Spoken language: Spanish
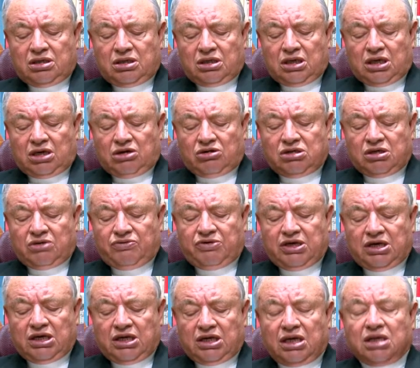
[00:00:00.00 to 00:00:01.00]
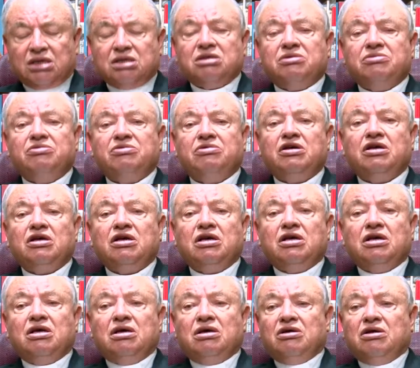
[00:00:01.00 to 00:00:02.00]
que no se fije en las
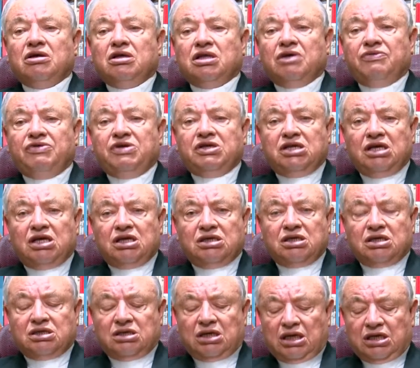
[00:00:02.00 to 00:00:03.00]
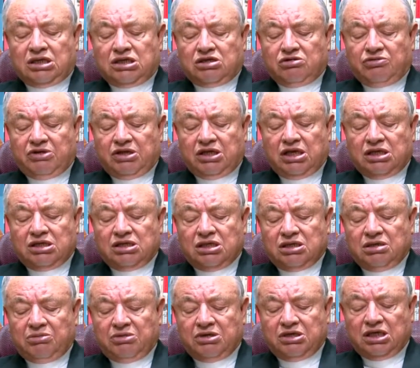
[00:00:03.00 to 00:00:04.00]
deficiencias, en las desobediencias
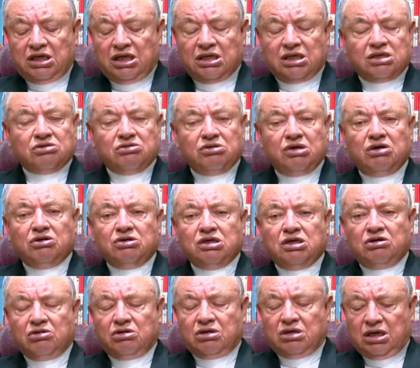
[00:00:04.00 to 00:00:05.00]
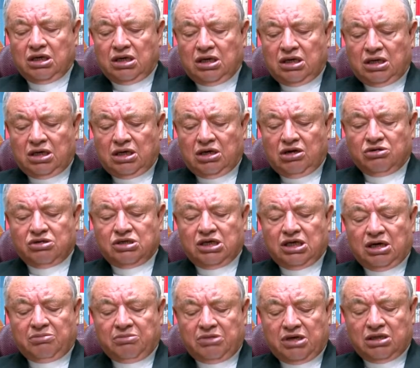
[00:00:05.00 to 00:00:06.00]
y miserias de su hijo, sino que lo sigue
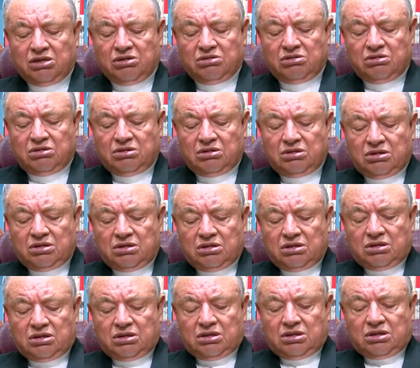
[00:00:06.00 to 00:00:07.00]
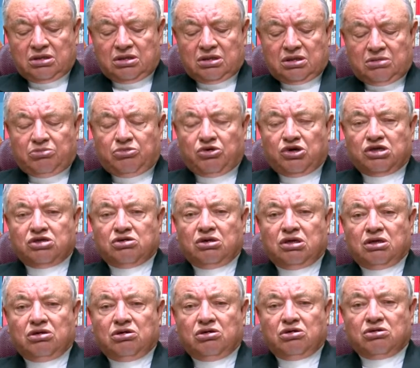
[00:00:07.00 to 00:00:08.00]
amando. Por eso
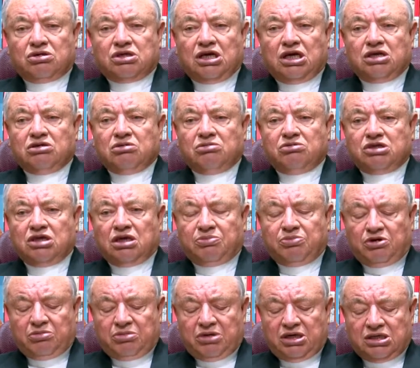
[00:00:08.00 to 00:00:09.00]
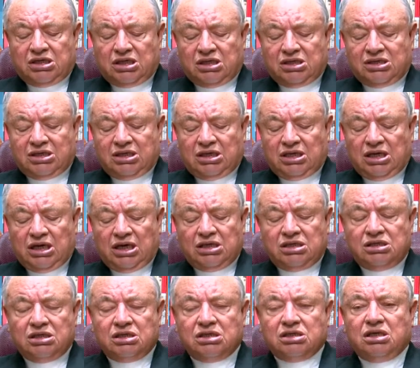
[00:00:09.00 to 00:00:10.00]
Dios nos ha hecho muchas promesas y ha
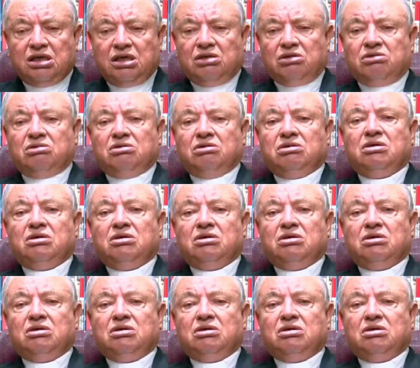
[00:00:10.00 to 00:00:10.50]
insistido,